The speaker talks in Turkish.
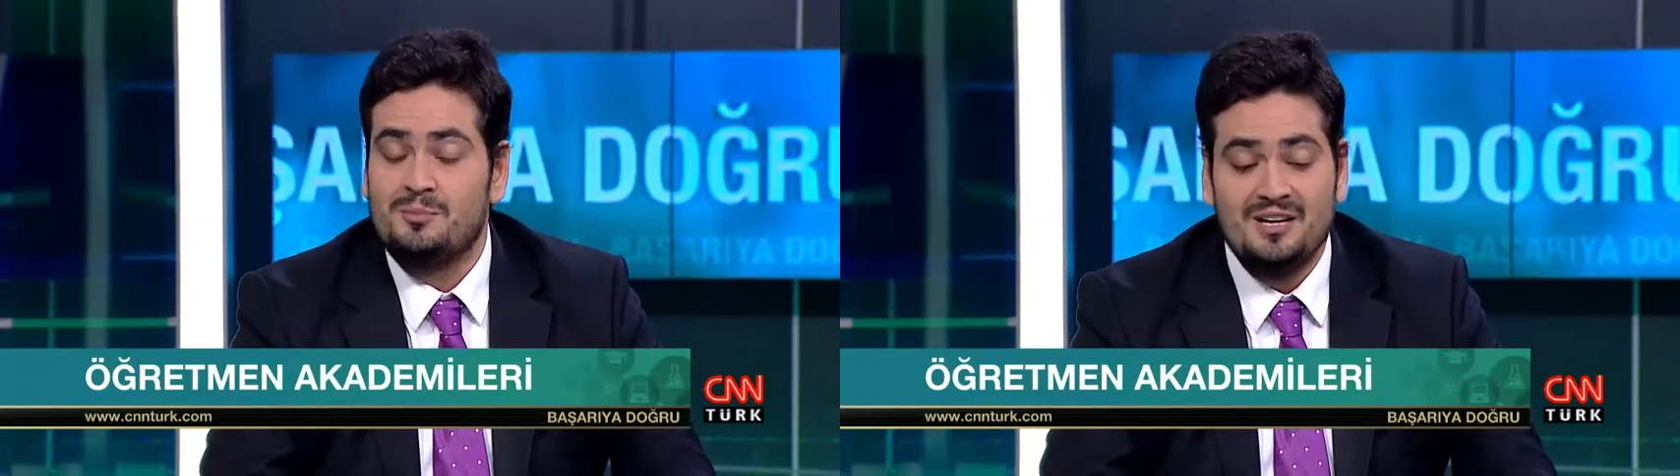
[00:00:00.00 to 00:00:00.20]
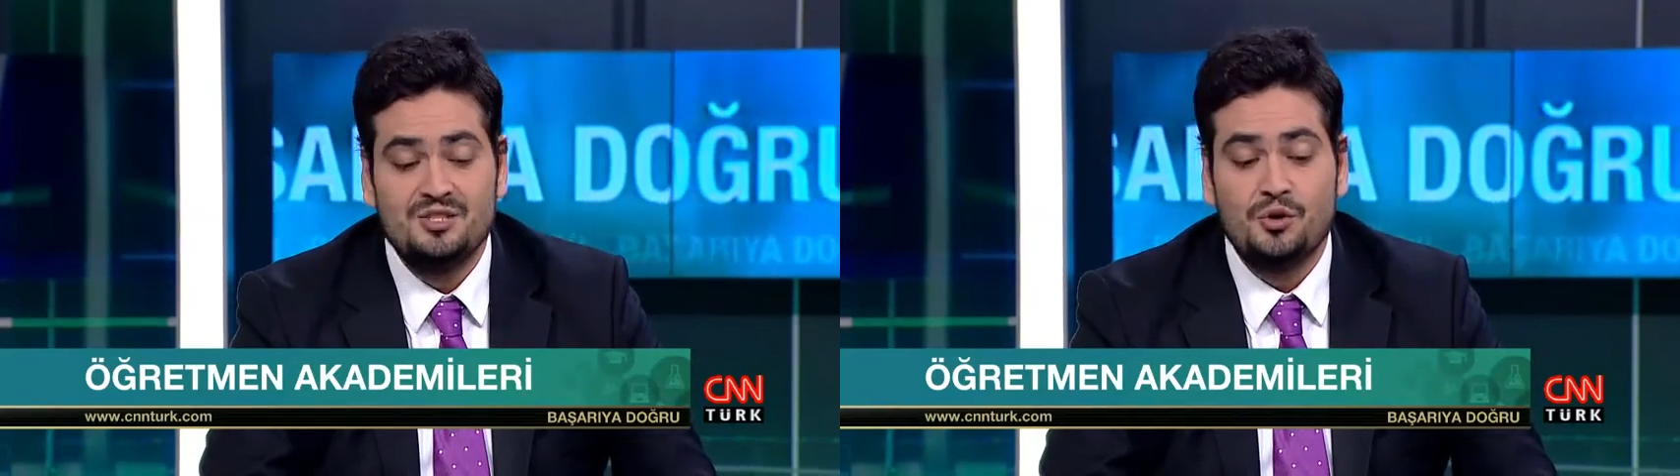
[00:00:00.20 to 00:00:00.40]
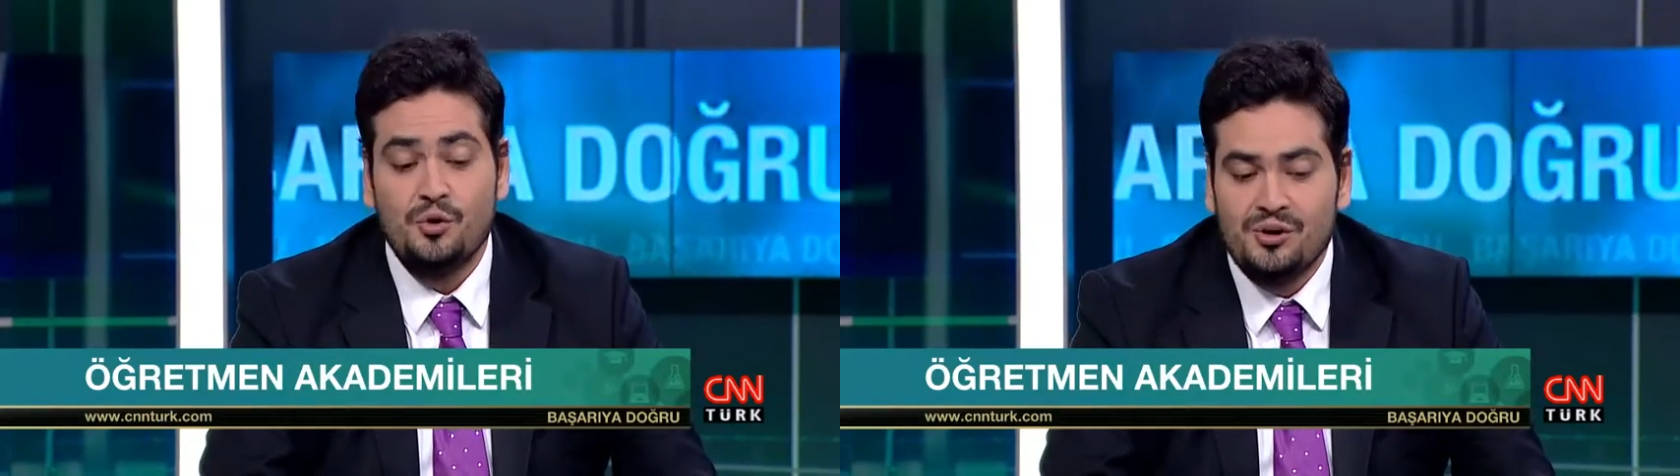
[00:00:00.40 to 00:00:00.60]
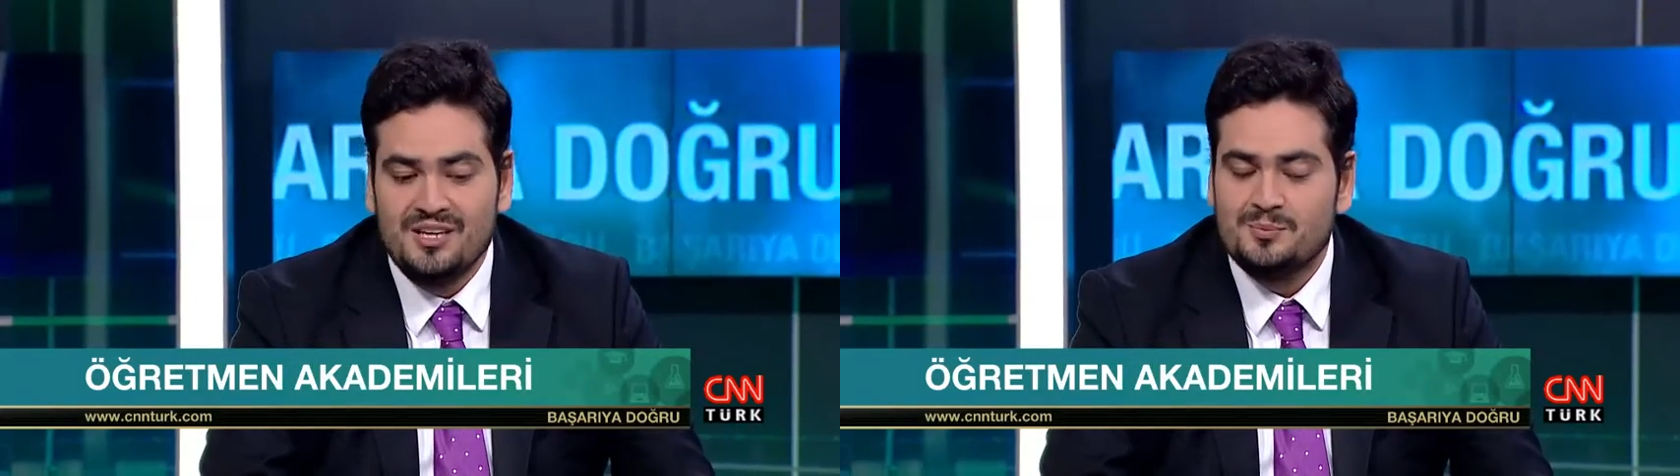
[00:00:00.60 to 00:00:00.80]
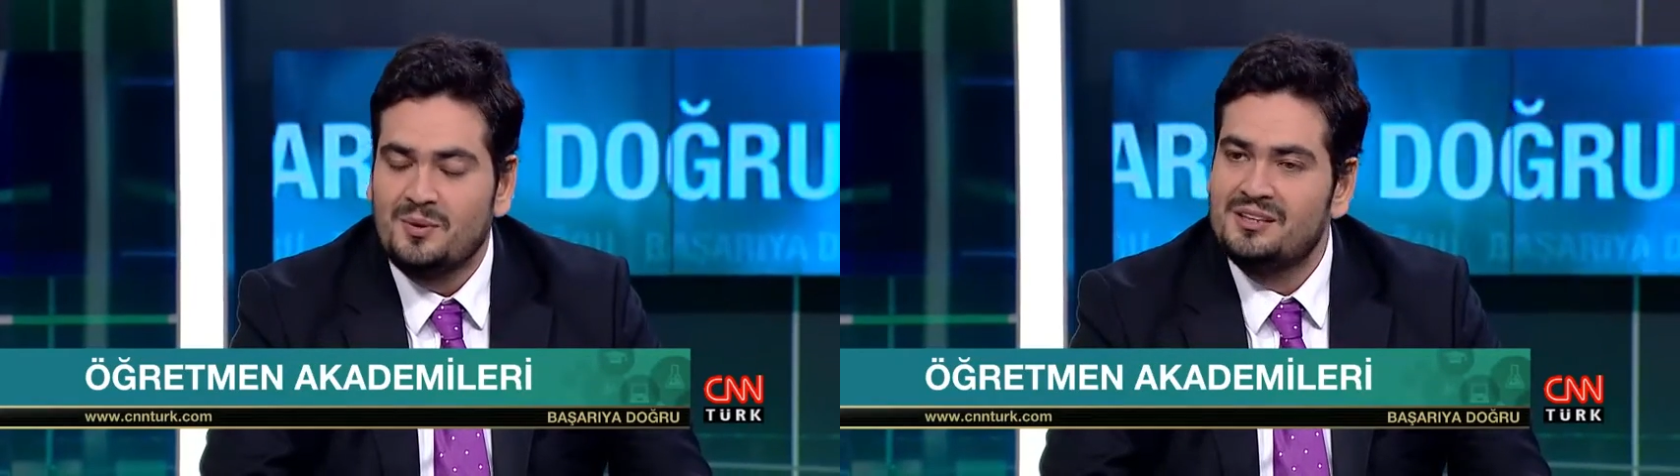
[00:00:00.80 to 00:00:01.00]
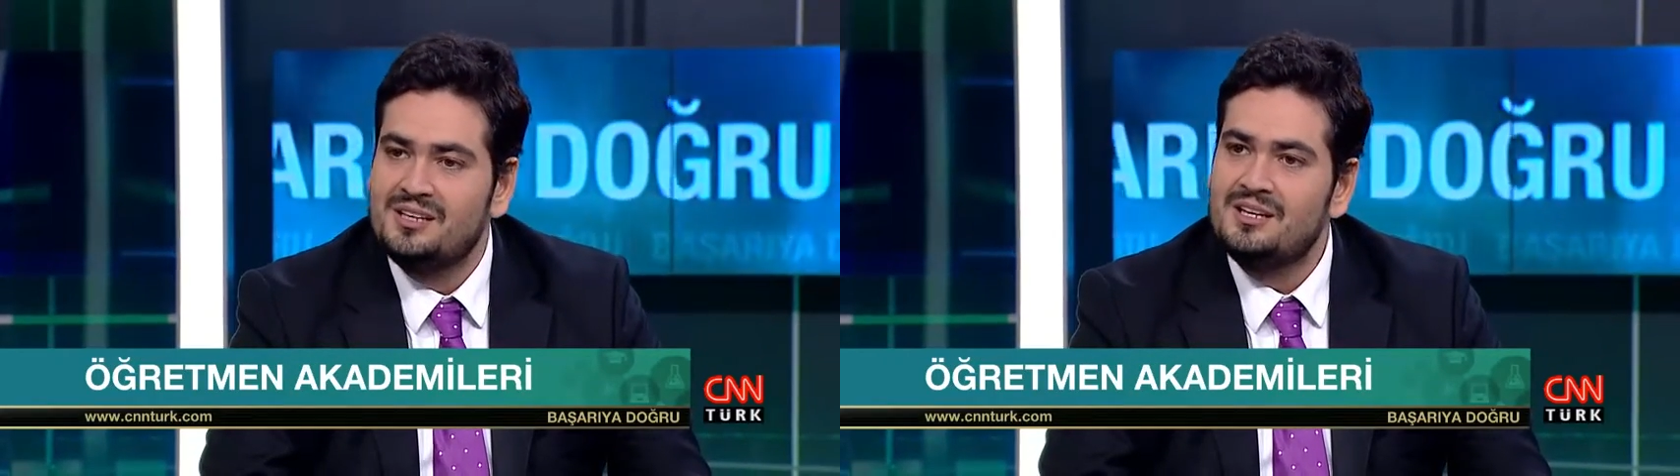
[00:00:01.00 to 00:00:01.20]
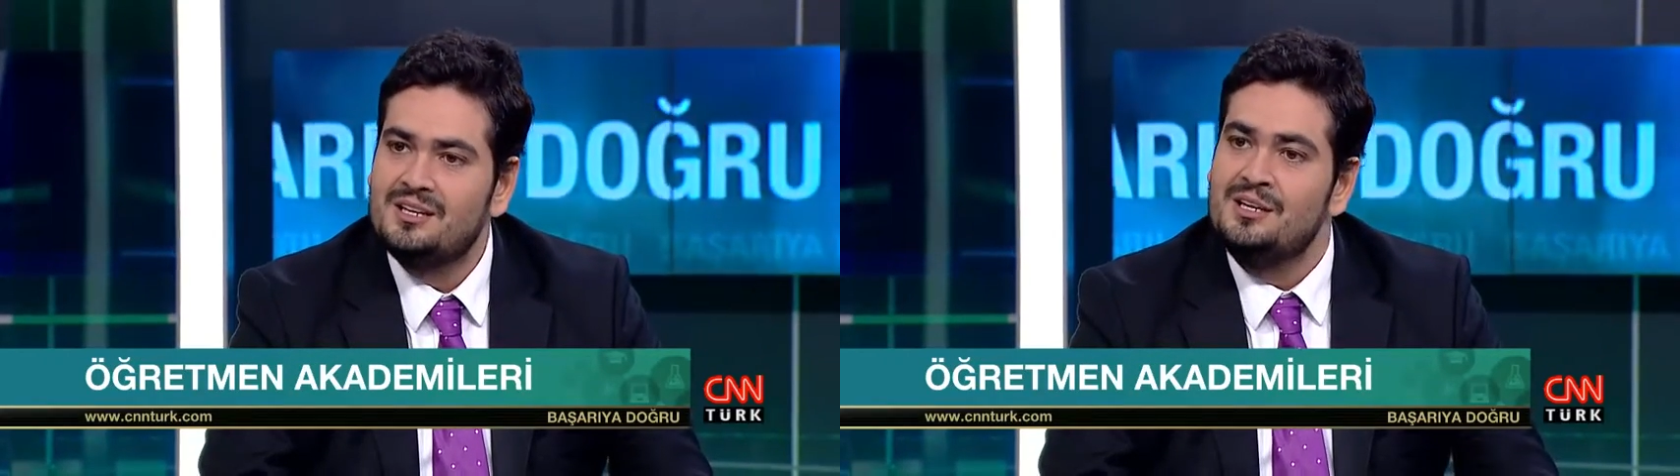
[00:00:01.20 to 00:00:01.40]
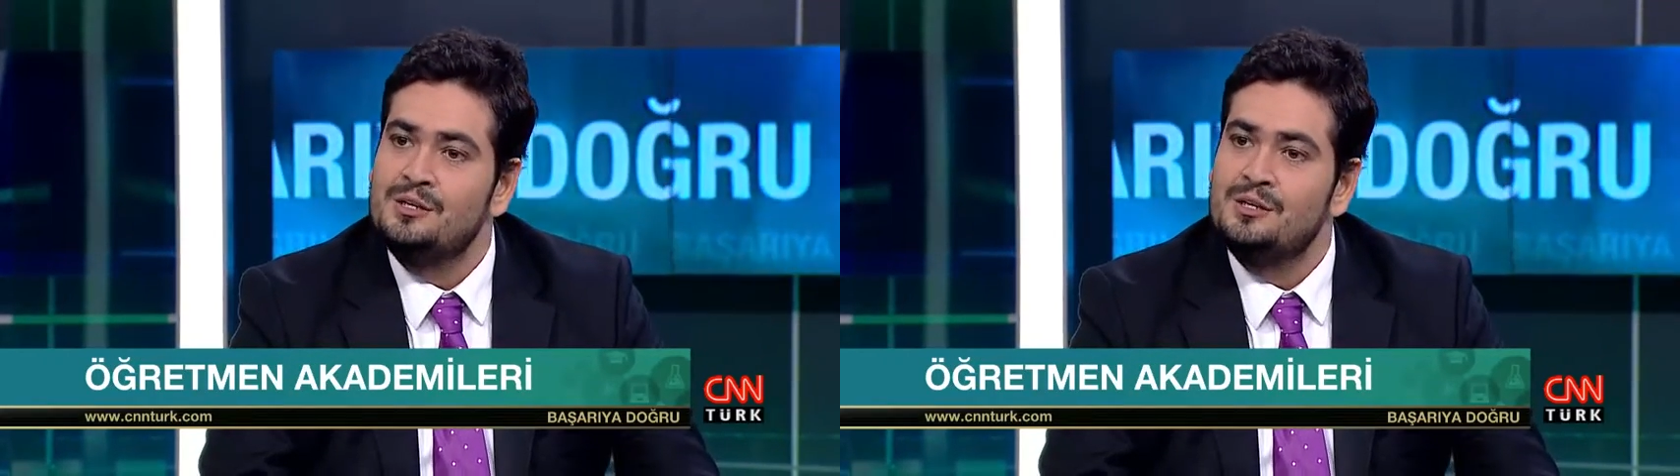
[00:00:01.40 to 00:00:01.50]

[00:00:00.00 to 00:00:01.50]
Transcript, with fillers: Bence öğretmenler